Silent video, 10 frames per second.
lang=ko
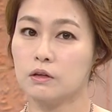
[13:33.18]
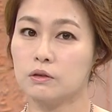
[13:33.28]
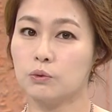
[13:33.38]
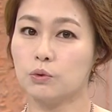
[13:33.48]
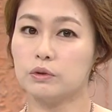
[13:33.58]

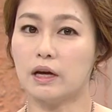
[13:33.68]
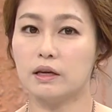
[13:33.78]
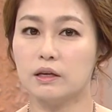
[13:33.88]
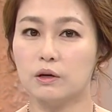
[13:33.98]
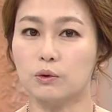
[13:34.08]
그리고
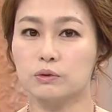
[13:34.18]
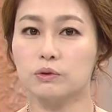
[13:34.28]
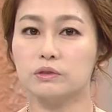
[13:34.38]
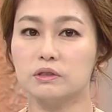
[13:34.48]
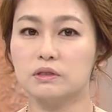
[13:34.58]
나에게
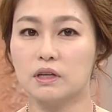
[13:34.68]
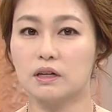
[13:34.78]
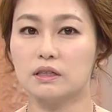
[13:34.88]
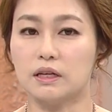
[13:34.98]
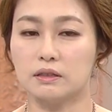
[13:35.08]
어떤
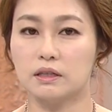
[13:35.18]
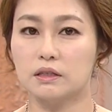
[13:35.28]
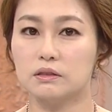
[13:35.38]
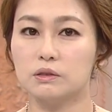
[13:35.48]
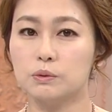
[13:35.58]
증상이
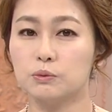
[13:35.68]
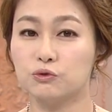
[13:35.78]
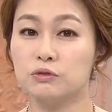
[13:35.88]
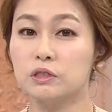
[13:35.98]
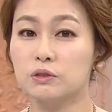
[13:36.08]
나타나는지를 좀
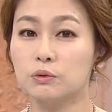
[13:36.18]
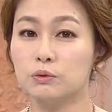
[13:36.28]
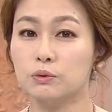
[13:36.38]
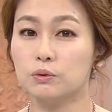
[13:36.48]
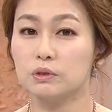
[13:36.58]

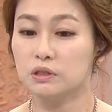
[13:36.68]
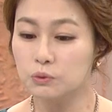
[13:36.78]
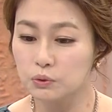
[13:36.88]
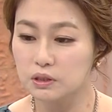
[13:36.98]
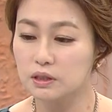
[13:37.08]
구체적으로
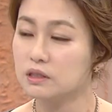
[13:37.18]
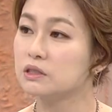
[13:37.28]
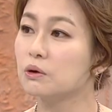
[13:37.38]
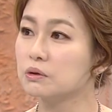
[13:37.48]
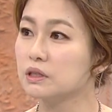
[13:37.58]
기록이나
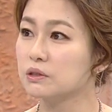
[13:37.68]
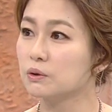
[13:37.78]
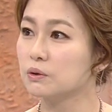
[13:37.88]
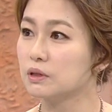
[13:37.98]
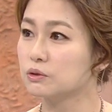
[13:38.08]
기억을
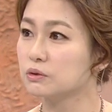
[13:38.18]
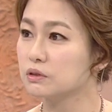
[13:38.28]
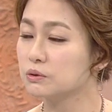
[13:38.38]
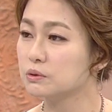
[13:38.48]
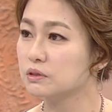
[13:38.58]
해서 나중에
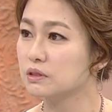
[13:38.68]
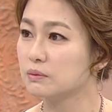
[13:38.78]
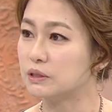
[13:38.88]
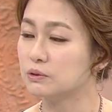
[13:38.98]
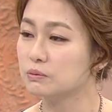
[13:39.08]
의료진께
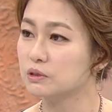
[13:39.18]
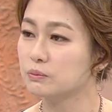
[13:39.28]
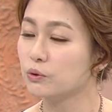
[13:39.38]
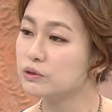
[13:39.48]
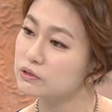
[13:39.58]

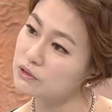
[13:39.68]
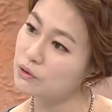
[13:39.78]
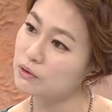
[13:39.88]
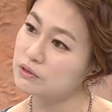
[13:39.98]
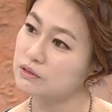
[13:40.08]
말씀드리면 훨씬
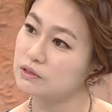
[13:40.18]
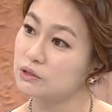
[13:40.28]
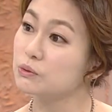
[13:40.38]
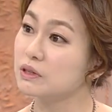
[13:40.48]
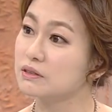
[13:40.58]
더 그
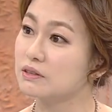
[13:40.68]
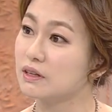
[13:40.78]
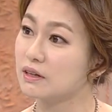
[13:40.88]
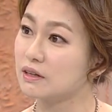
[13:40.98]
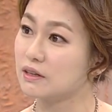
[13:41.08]

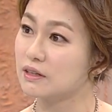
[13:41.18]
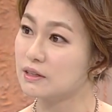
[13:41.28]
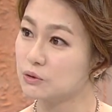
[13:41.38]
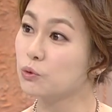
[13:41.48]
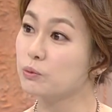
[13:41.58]
치료하는데
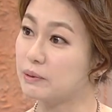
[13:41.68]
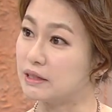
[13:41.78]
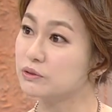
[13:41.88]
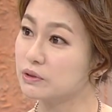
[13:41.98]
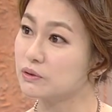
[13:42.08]
도움이
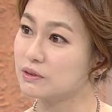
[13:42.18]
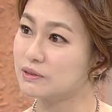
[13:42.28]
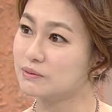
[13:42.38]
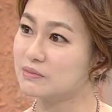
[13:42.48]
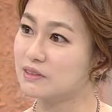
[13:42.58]
많이 될 것
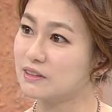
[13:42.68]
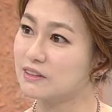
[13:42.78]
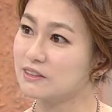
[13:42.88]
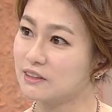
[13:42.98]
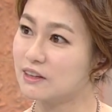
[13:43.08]
같습니다. 네, 네,
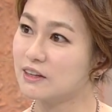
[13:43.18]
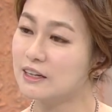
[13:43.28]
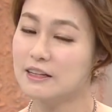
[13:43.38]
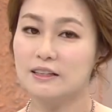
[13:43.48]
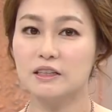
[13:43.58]
그렇습니다. 예.
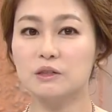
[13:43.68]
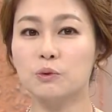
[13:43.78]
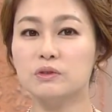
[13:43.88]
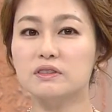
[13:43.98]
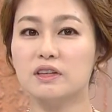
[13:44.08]
근데 이
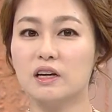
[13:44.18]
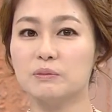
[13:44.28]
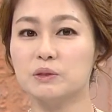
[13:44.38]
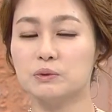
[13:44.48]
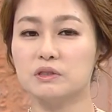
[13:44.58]
골든
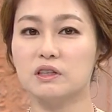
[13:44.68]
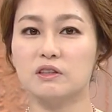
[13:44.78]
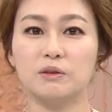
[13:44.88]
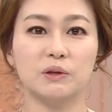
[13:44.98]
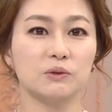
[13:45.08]
타임을 놓치게
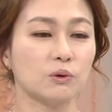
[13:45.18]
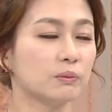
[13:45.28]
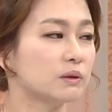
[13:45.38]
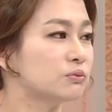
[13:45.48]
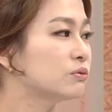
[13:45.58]
되면
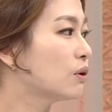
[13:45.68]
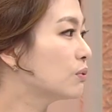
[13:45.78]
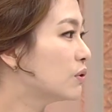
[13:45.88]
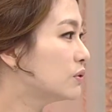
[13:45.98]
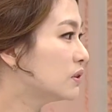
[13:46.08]
정말
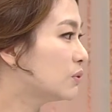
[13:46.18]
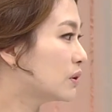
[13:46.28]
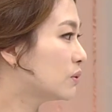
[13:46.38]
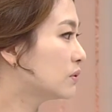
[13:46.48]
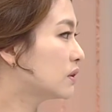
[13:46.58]
무서운 것이
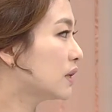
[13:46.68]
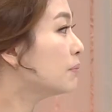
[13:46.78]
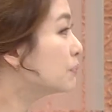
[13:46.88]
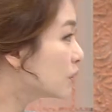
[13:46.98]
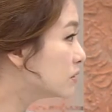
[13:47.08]
뇌경색은
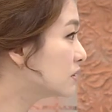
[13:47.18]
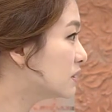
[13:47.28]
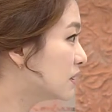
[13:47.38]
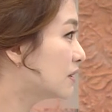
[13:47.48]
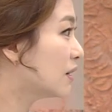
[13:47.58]

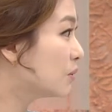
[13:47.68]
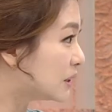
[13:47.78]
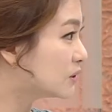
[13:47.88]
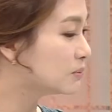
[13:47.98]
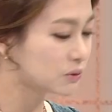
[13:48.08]
합병증이잖아요.
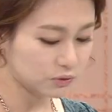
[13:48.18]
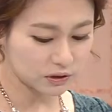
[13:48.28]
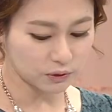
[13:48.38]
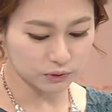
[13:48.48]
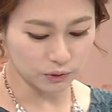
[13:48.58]

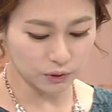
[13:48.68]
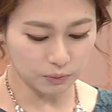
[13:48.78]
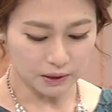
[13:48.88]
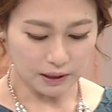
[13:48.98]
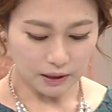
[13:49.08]
말씀해주신 것처럼
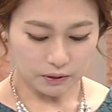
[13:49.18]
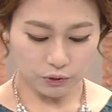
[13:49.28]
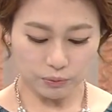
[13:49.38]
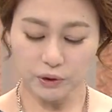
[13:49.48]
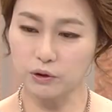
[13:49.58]

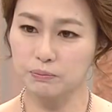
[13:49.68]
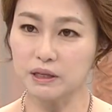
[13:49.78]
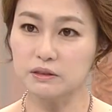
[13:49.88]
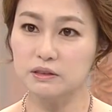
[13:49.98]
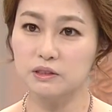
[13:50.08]
그러면
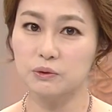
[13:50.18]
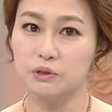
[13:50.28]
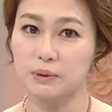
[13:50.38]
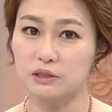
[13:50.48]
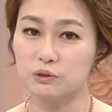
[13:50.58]
빠른
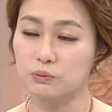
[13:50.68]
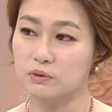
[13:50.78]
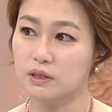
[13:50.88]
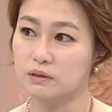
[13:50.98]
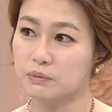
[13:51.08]
치료를 받지
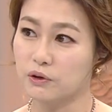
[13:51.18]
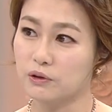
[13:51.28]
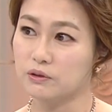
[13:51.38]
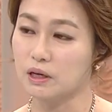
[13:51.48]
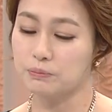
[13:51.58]

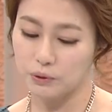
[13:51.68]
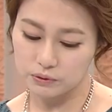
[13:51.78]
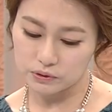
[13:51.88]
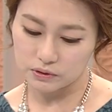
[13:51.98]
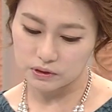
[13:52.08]
못하면
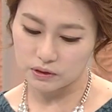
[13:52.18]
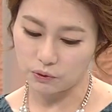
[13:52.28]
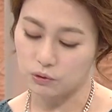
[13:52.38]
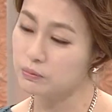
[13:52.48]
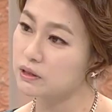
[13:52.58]
합병증이
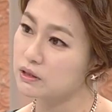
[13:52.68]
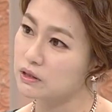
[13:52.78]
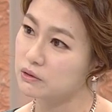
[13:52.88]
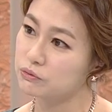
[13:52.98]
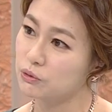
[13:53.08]

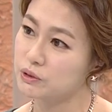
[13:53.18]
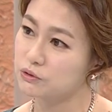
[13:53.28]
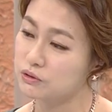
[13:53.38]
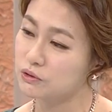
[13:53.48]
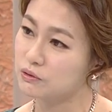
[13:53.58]
얼마나
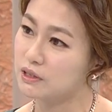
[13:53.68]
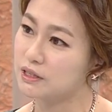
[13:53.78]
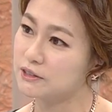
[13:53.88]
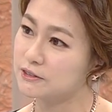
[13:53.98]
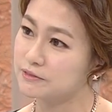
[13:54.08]
위험해지는
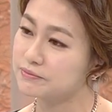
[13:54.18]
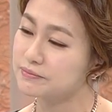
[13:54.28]
건가요?